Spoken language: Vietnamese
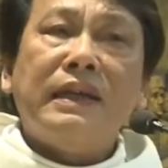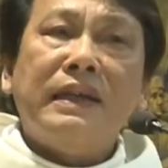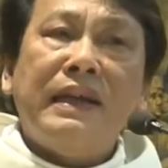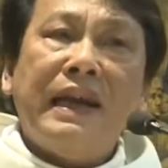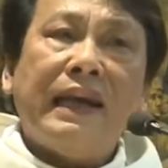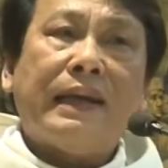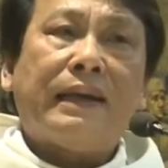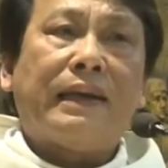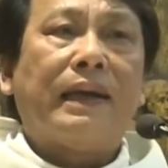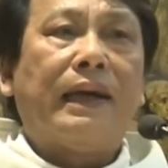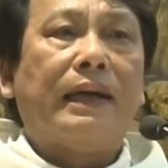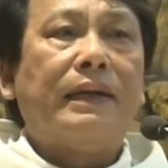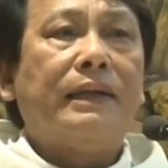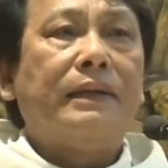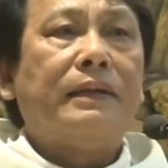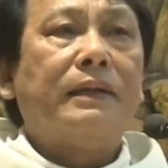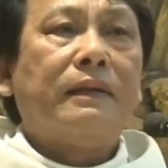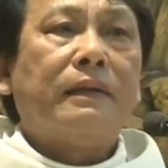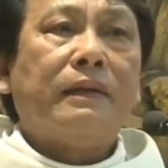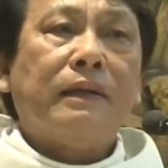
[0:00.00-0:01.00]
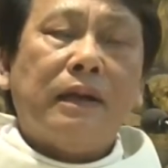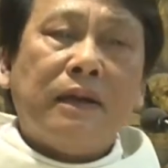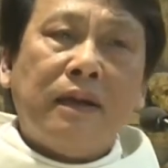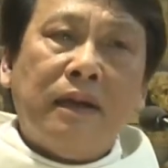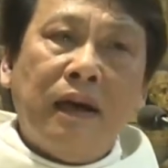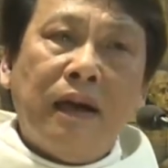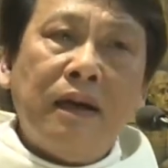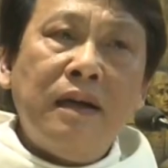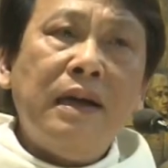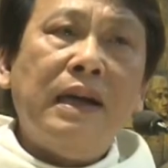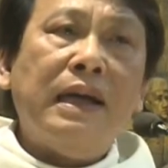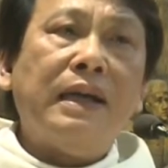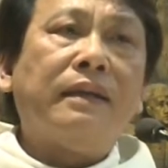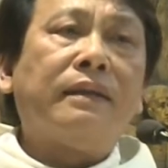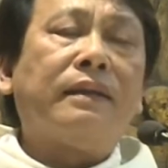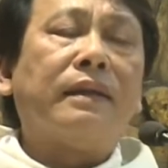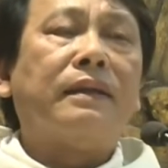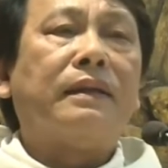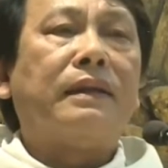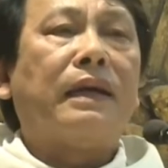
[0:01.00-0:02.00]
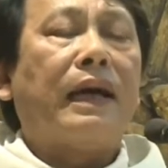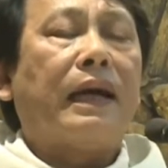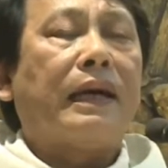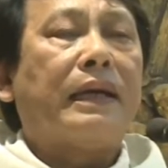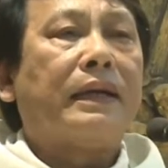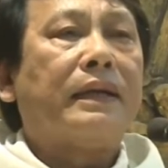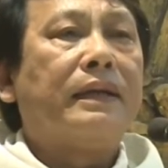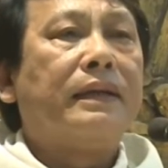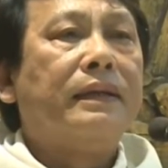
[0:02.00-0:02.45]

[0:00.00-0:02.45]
cái nét đấy lớn lên từng ngày